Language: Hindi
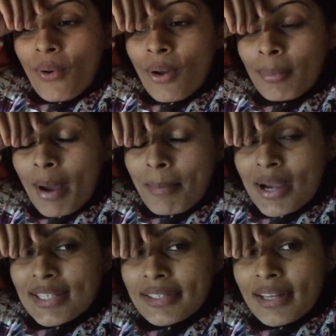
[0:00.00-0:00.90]
all by
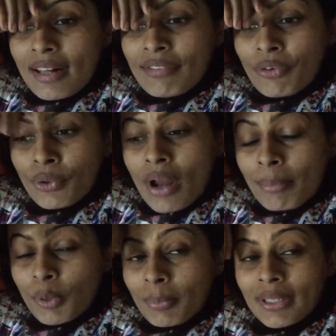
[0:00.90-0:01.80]
myself और
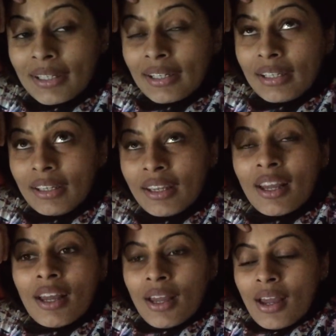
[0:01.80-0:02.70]
आपको पता है कि
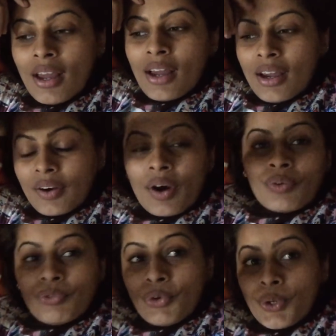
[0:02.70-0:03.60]

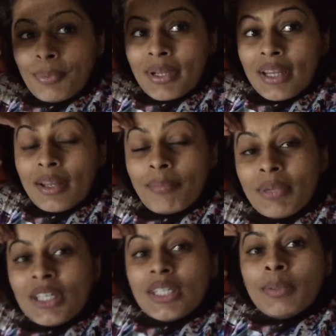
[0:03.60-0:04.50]
ग्राउंड फ्लोर में
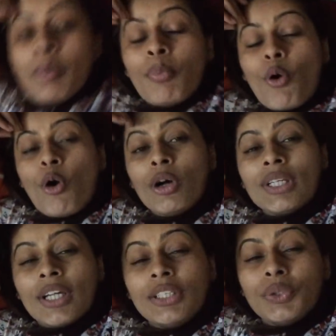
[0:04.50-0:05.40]
मिट्टी भी
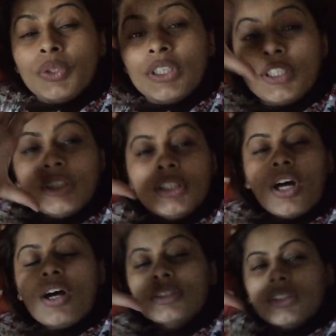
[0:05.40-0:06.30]
बहुत आती है तो
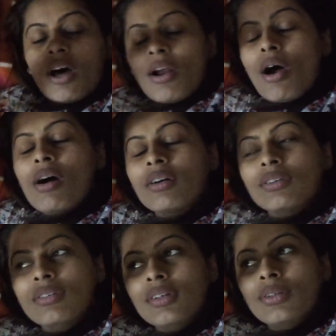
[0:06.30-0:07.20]
इतना सारा
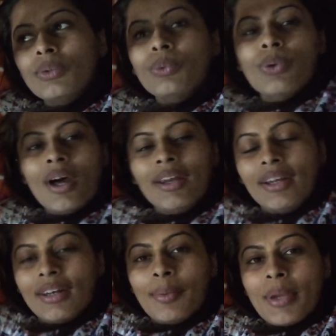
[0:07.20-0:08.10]
कूड़ा
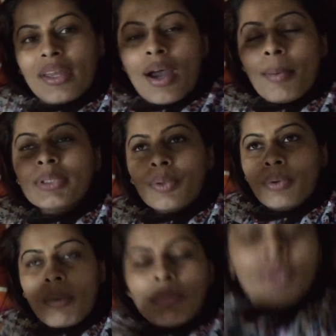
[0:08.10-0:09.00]
निकला मैं क्या
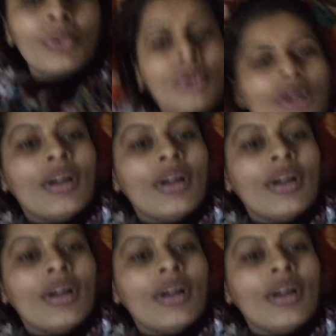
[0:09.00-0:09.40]
बताऊँ आपको